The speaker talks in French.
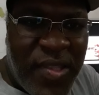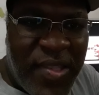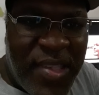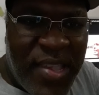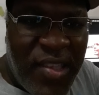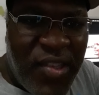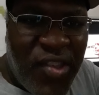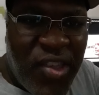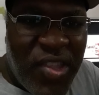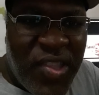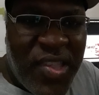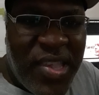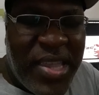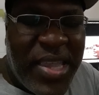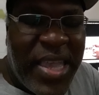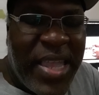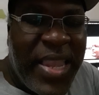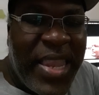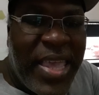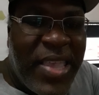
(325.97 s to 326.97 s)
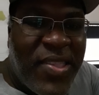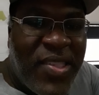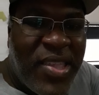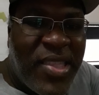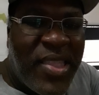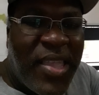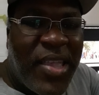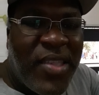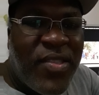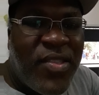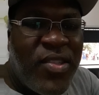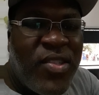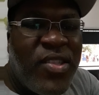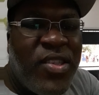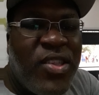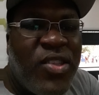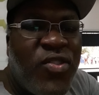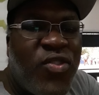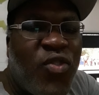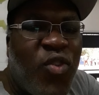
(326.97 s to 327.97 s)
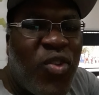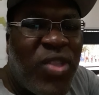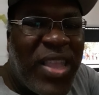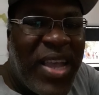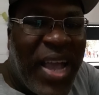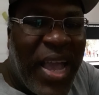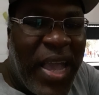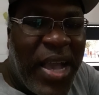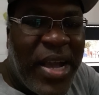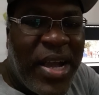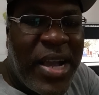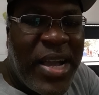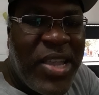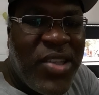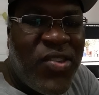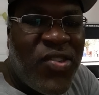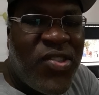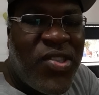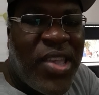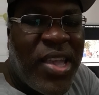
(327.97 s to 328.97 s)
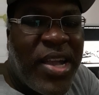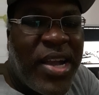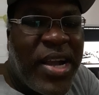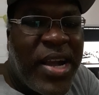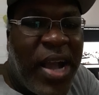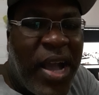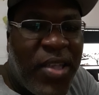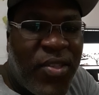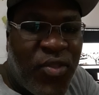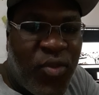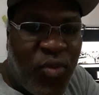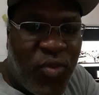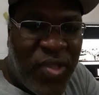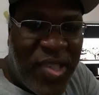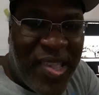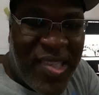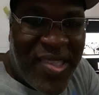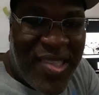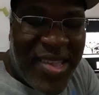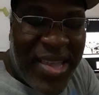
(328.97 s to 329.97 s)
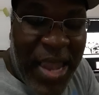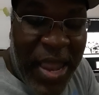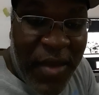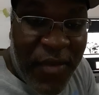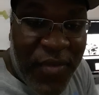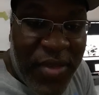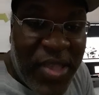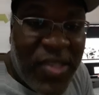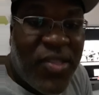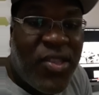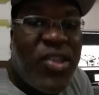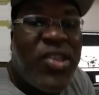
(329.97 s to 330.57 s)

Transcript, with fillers: Si j'ai dit que les États-Unis sont très riches, c'est grâce aux esclaves. Qu'est-ce